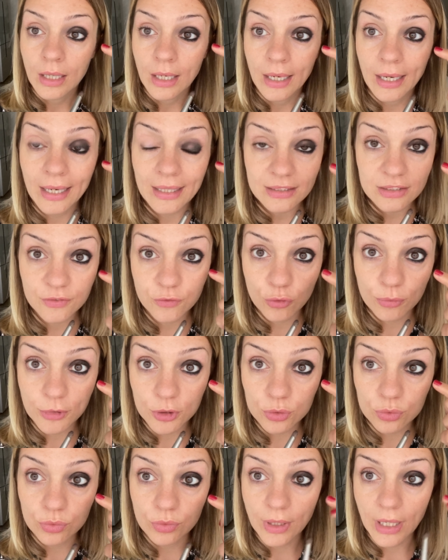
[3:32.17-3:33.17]
la
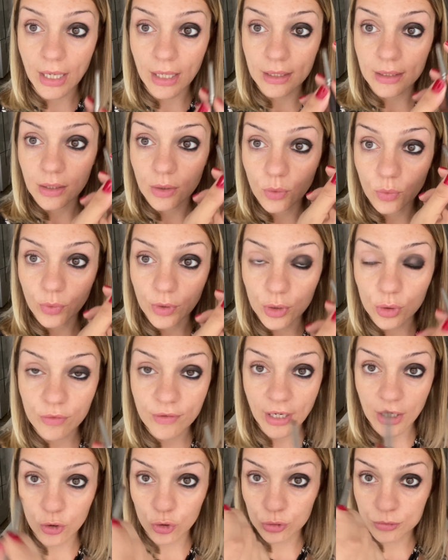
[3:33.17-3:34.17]
sfumatura anche qui
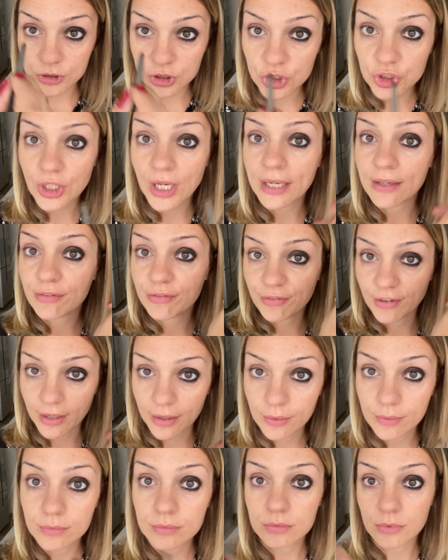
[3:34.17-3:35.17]
dovrà cominciare a
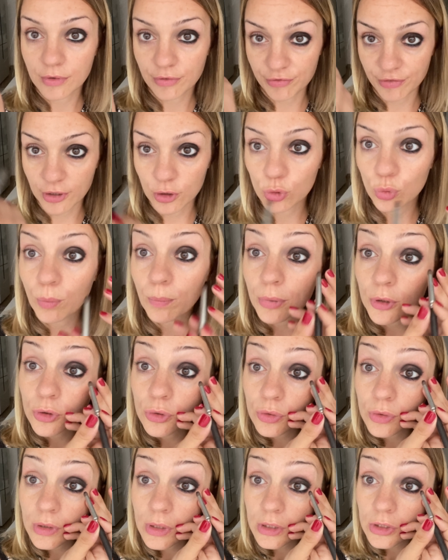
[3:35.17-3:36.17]
fare un effetto un po'
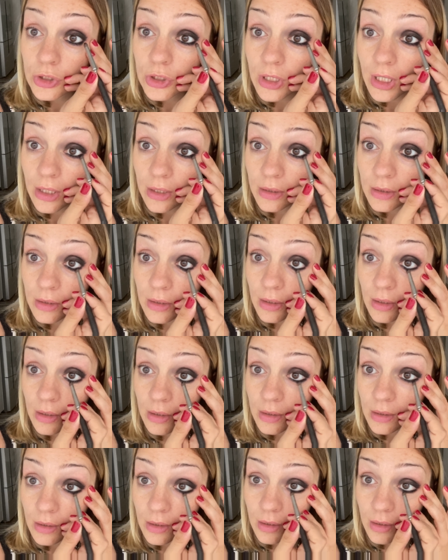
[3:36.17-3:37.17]
tondeggiante.